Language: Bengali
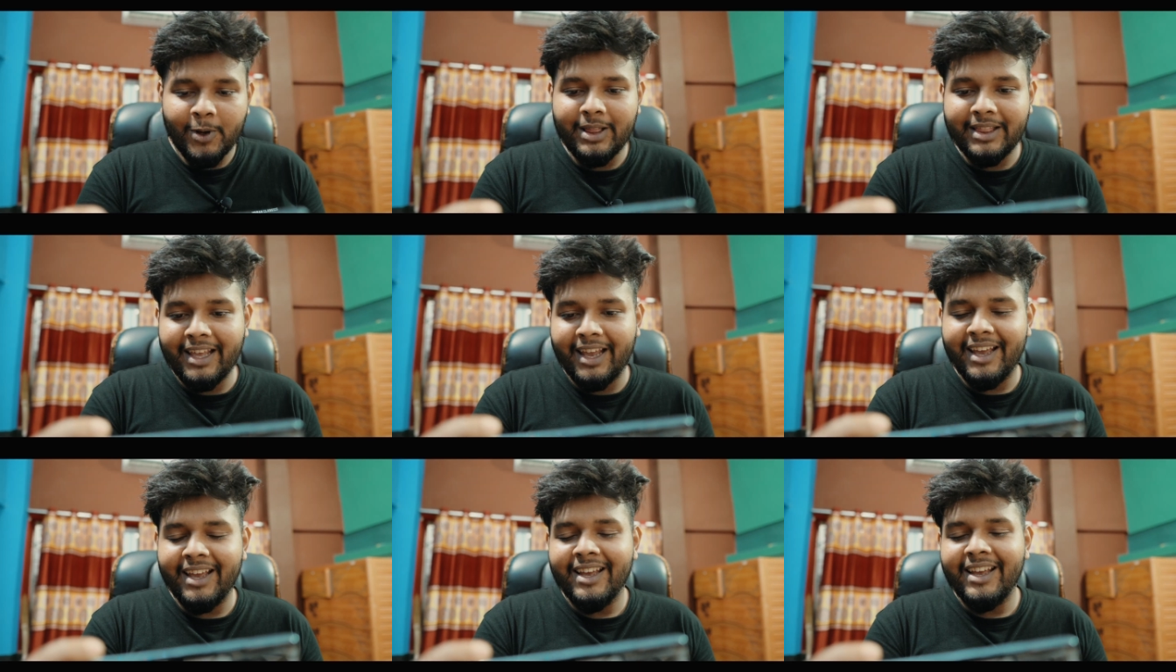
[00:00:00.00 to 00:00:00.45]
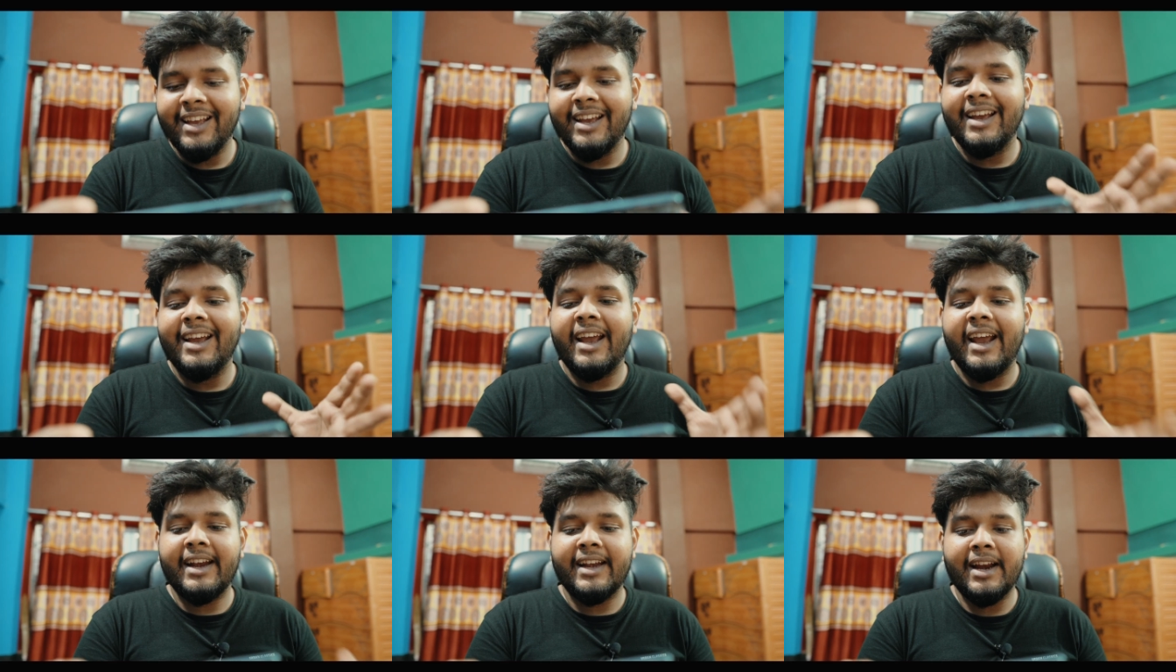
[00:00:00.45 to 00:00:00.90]
বলতে
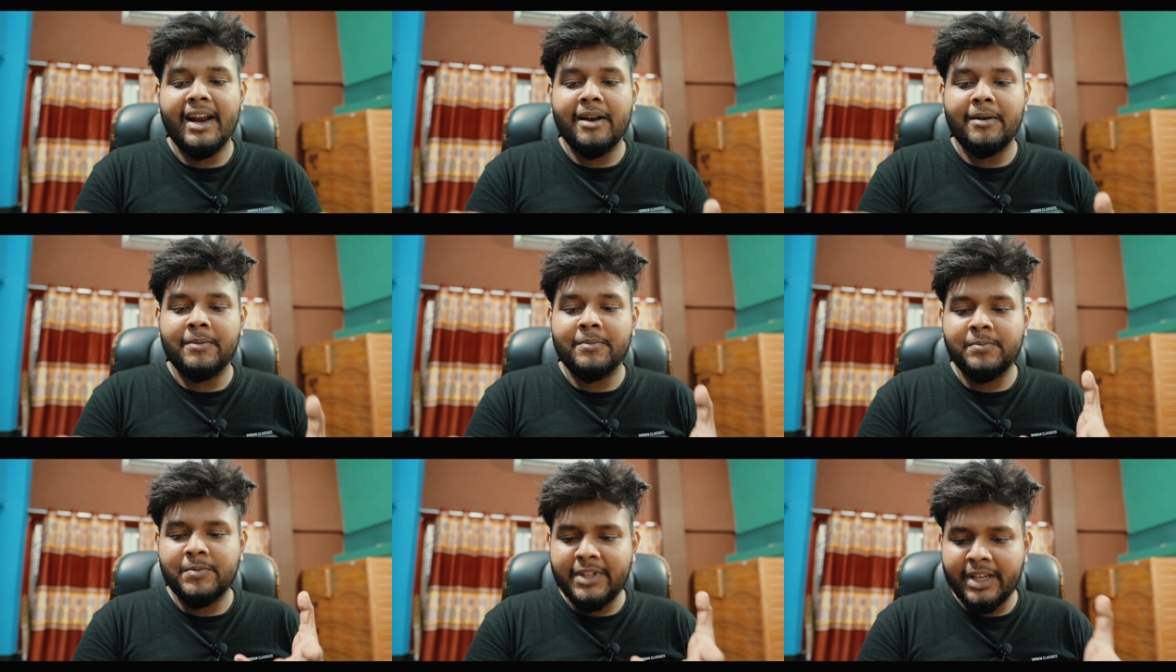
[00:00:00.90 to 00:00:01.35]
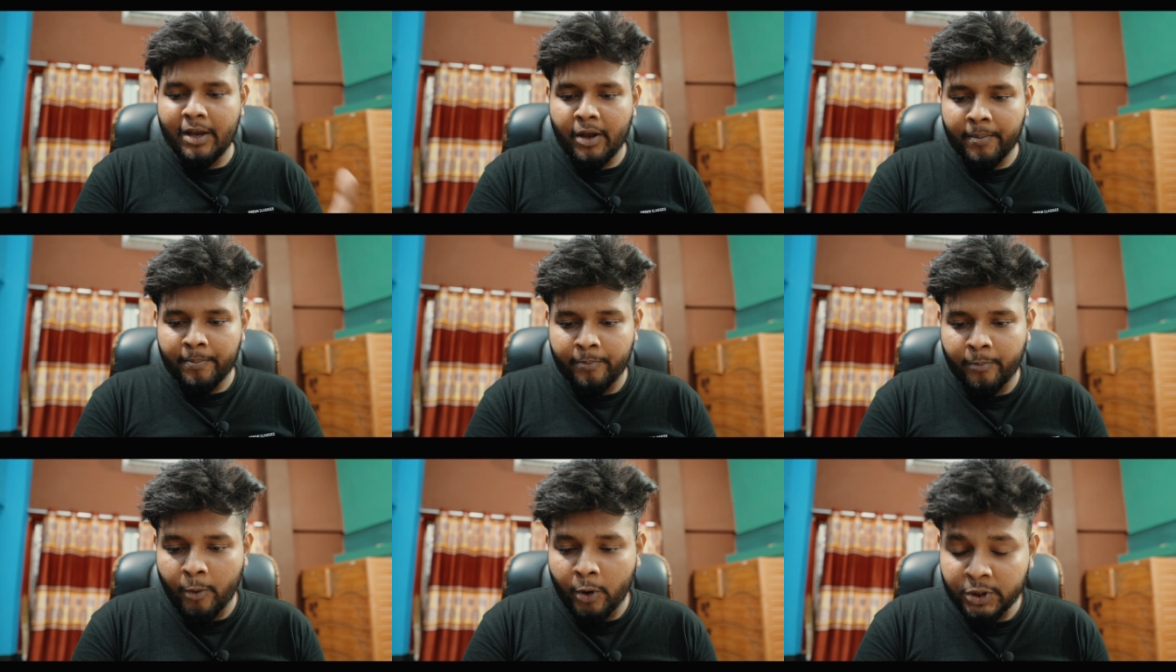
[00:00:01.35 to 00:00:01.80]
এটা যে
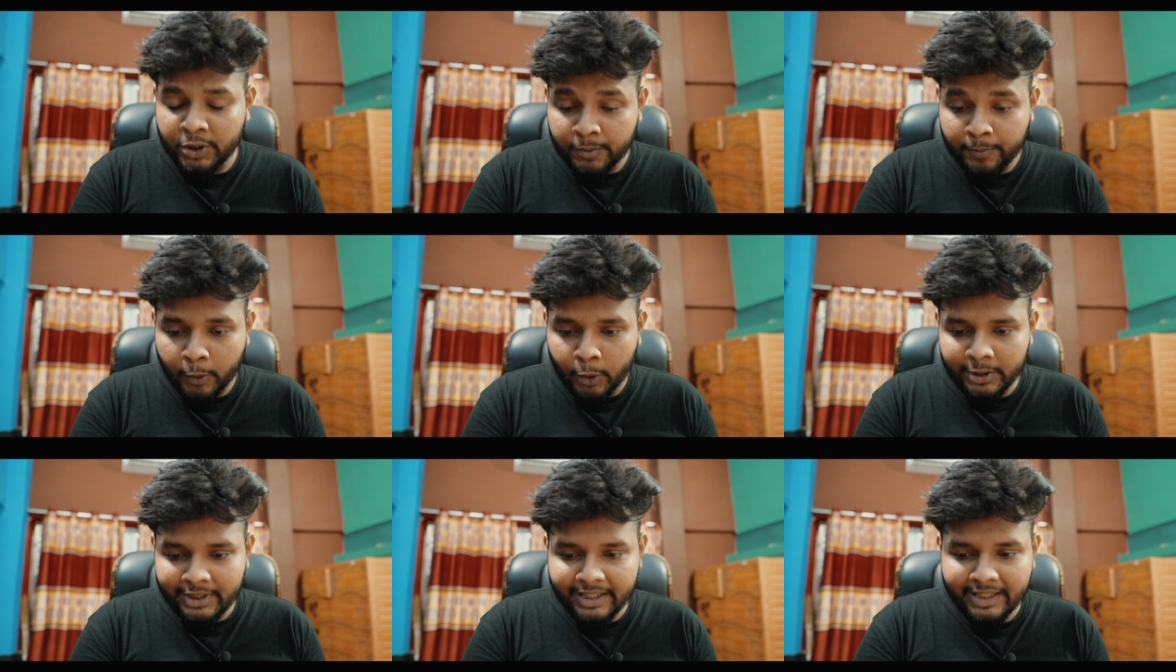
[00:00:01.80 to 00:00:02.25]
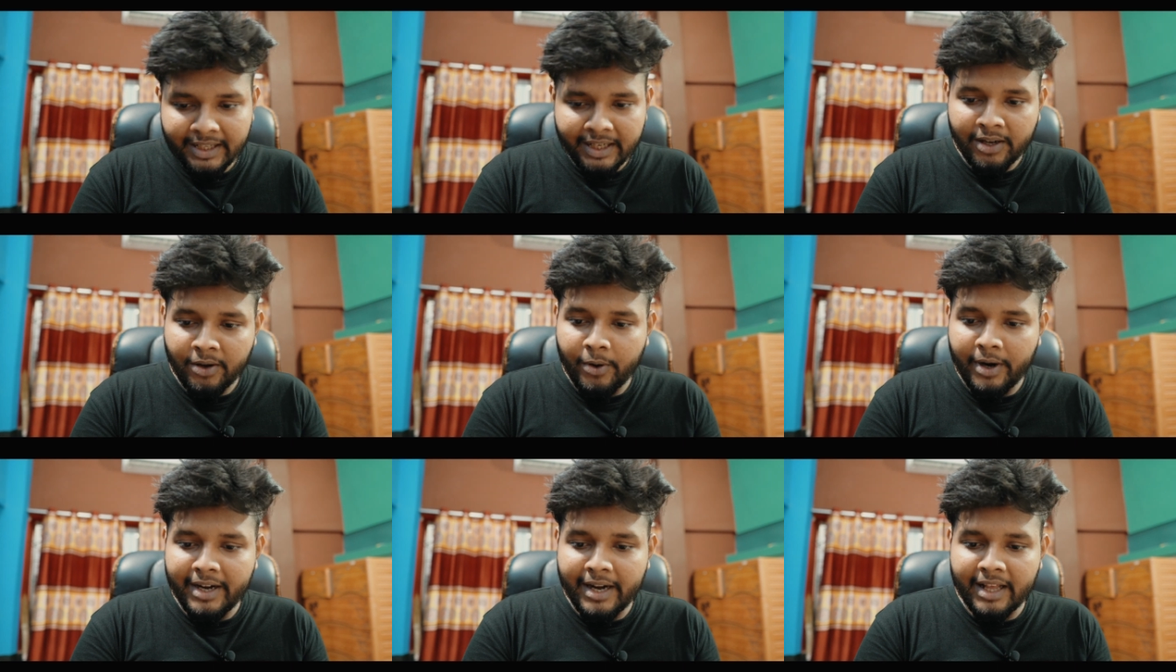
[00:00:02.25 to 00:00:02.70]
পোস্ট প্রসেসিং
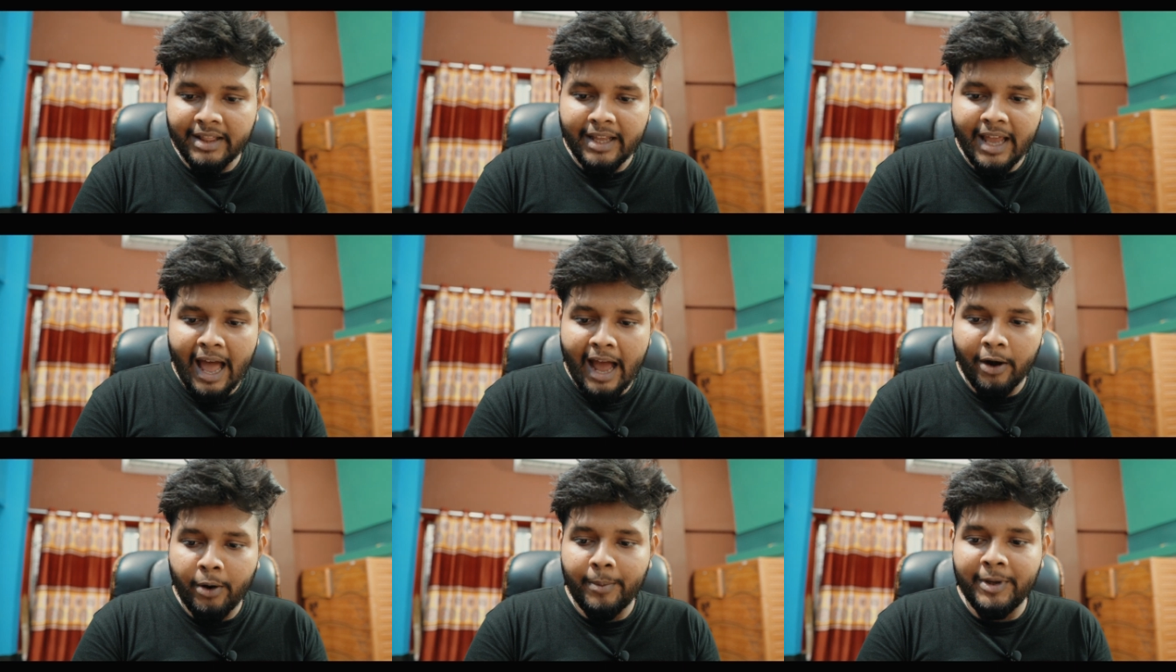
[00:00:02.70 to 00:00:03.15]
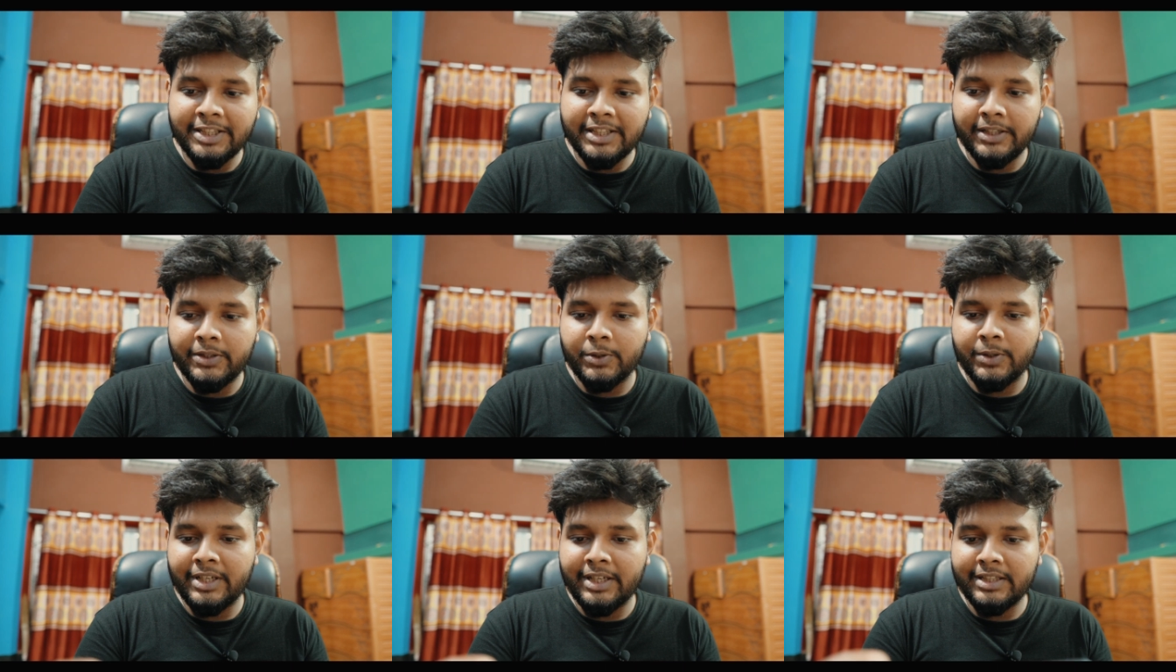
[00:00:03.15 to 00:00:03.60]
ওইটাতে আরও বেশ
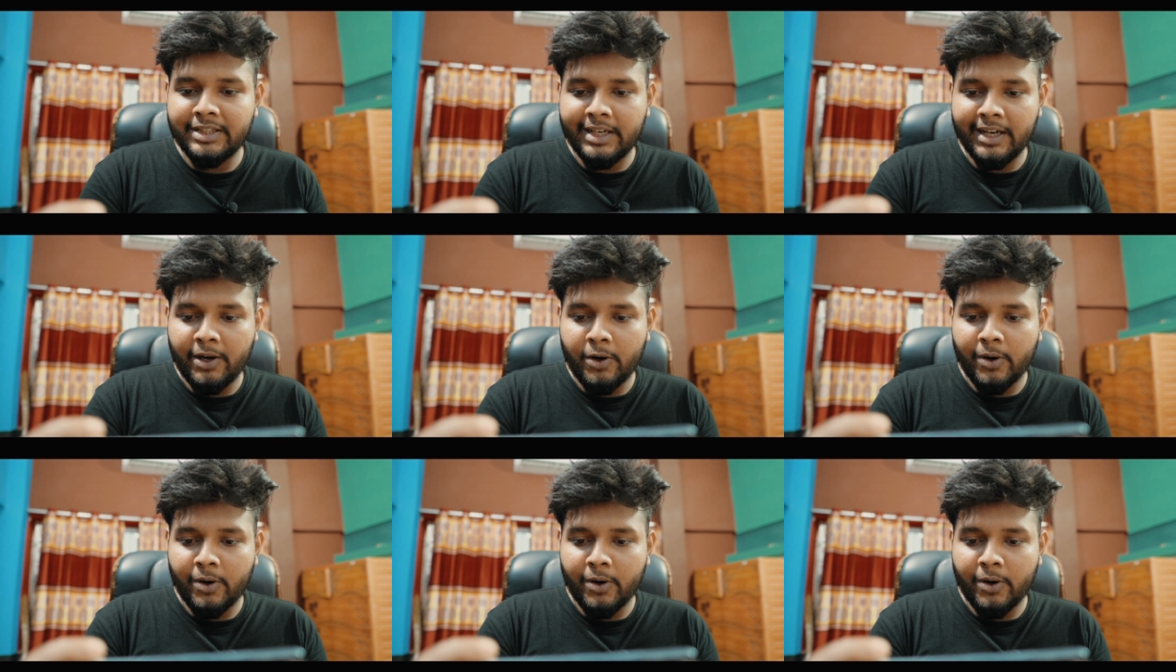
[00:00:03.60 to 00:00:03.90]
কিছু জিনিস ঠিক